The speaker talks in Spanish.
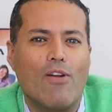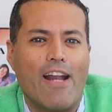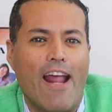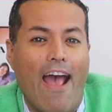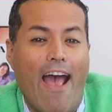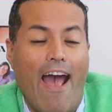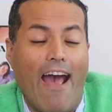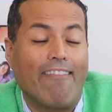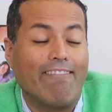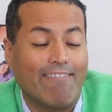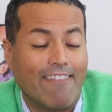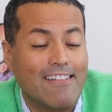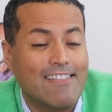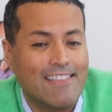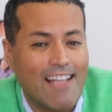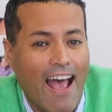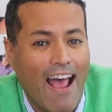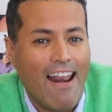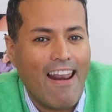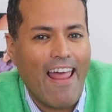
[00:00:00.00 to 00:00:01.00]
una
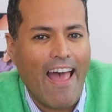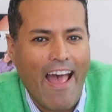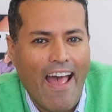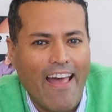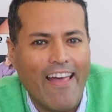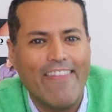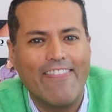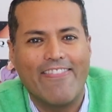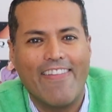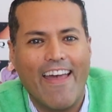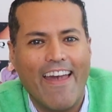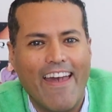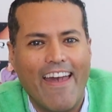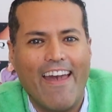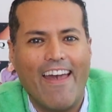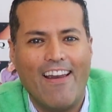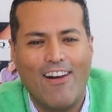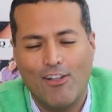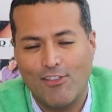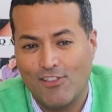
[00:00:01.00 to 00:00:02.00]
antesala
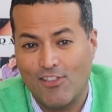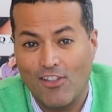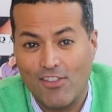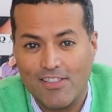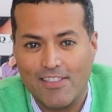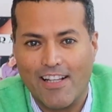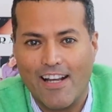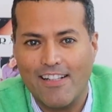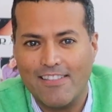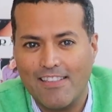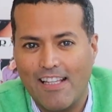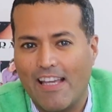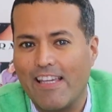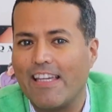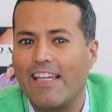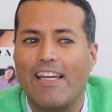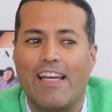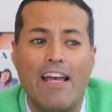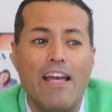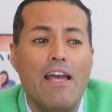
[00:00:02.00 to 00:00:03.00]
de los Oscars.
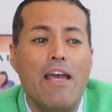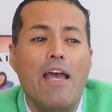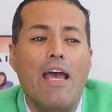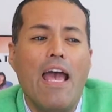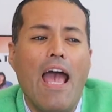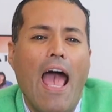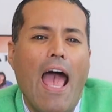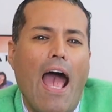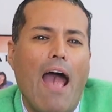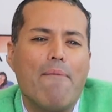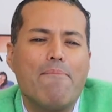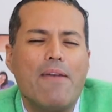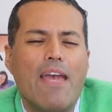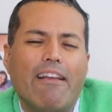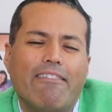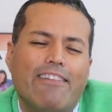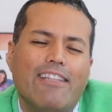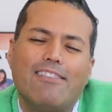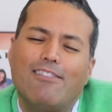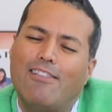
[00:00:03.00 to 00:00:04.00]
Y a mí
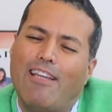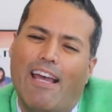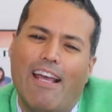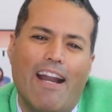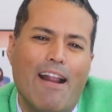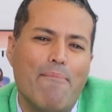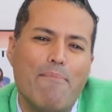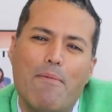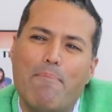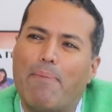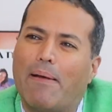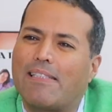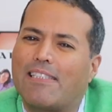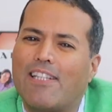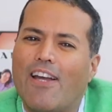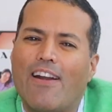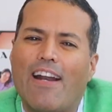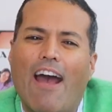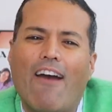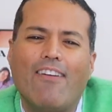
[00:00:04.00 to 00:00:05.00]
antes era mi
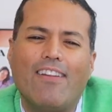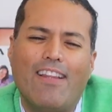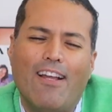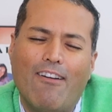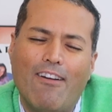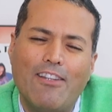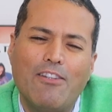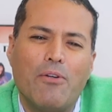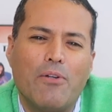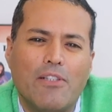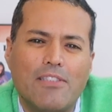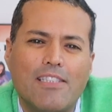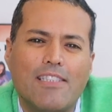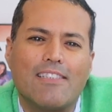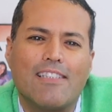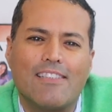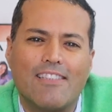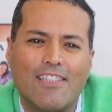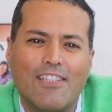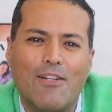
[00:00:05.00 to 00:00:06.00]
pasión. Ahorita cuando uno se
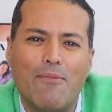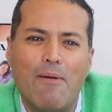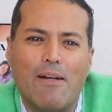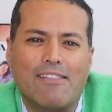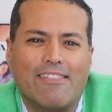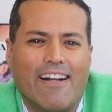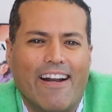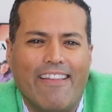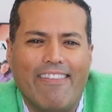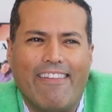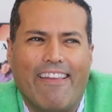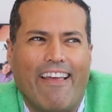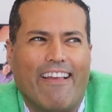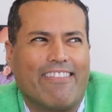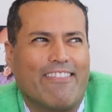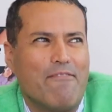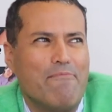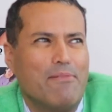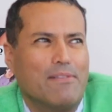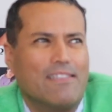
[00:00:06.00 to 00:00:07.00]
está haciendo más grande
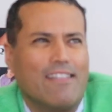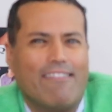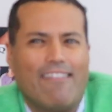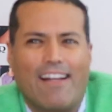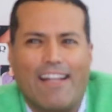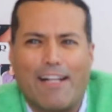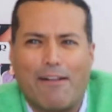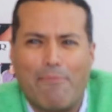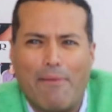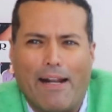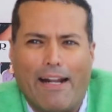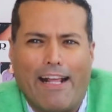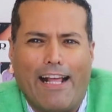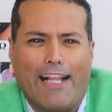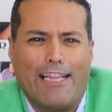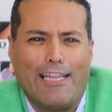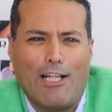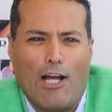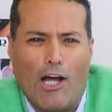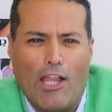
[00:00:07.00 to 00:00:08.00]
ya te empieza a valer
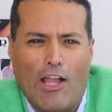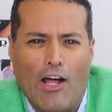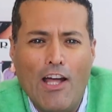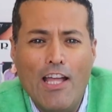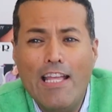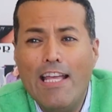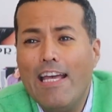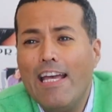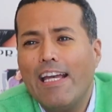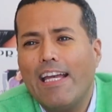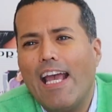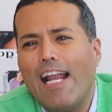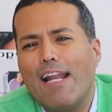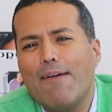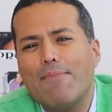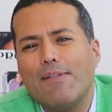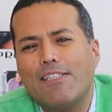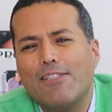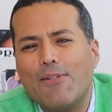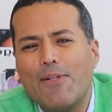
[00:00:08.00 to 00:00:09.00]
verga todo. Que
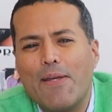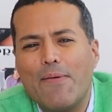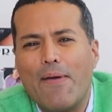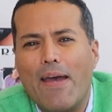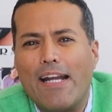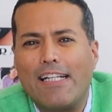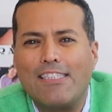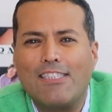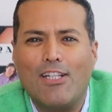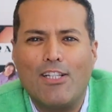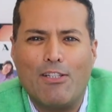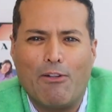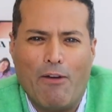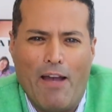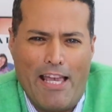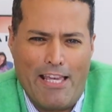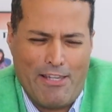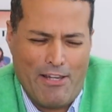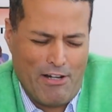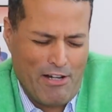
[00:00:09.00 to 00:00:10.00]
era Miss Universo,
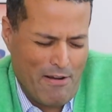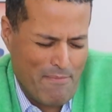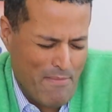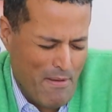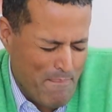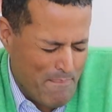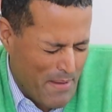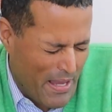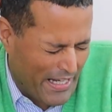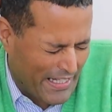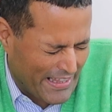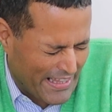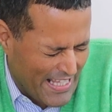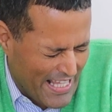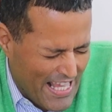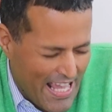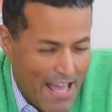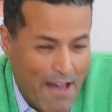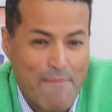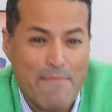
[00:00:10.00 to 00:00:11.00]
güey, yo no me
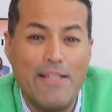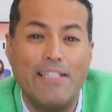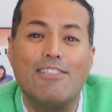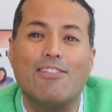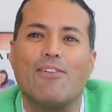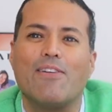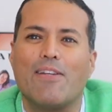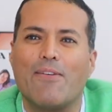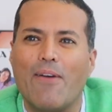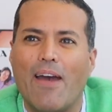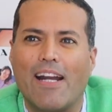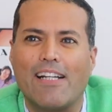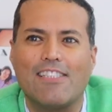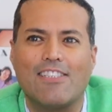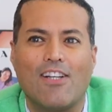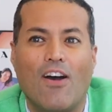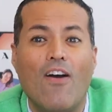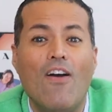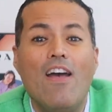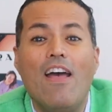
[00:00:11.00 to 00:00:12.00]
perdía Miss
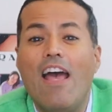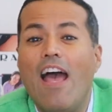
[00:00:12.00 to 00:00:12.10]
Universo.